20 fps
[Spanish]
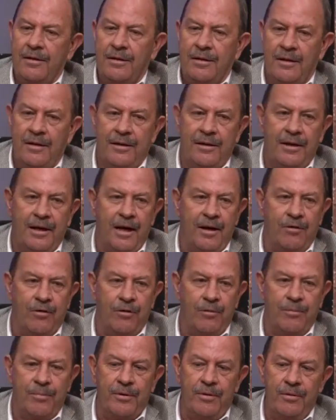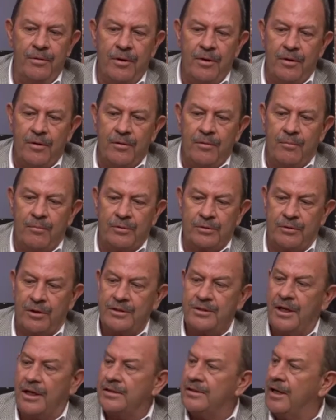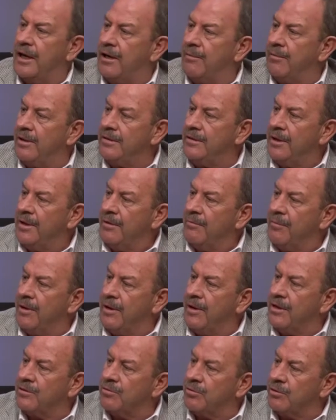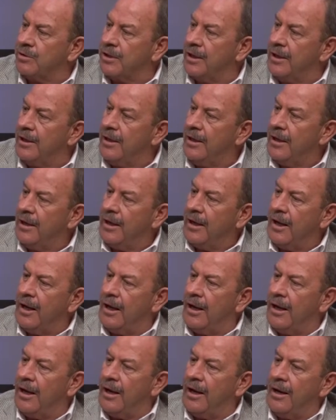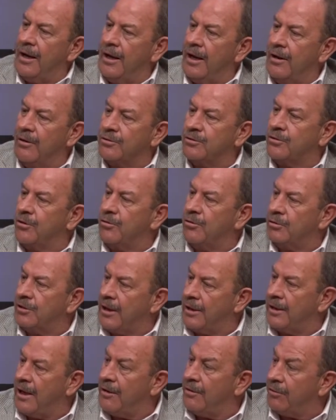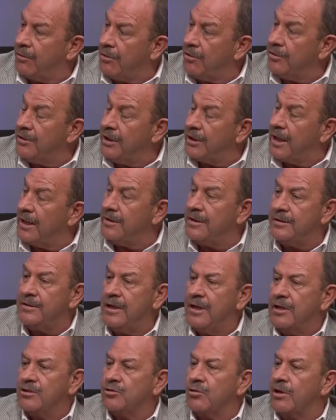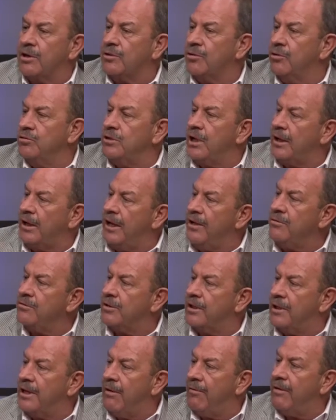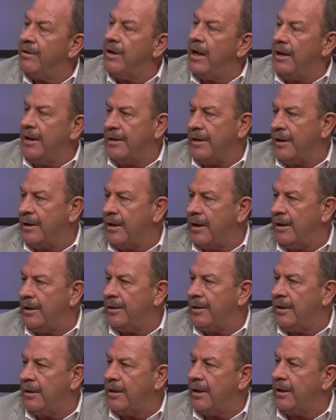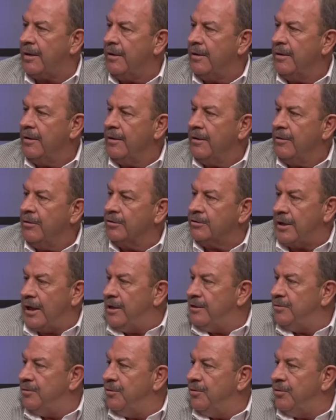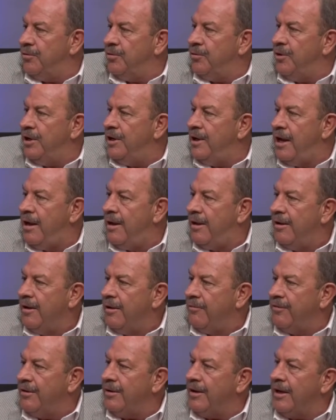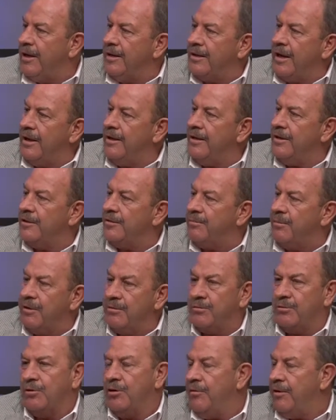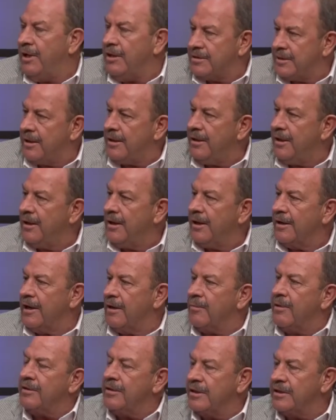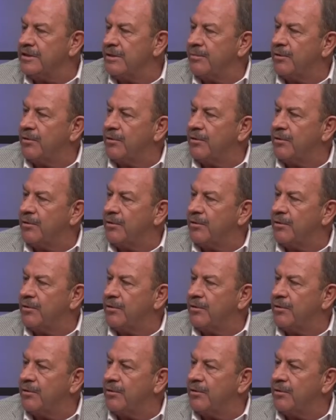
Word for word: de, del acopio, pues ahora sí que Segalmés viene a surtir a, los, coyotas, a los coyotes grandes, sobre todo aquellos que llaman a la naquel. Así o sea, eso no, no es la finalidad y el espíritu, no debería ser realmente de este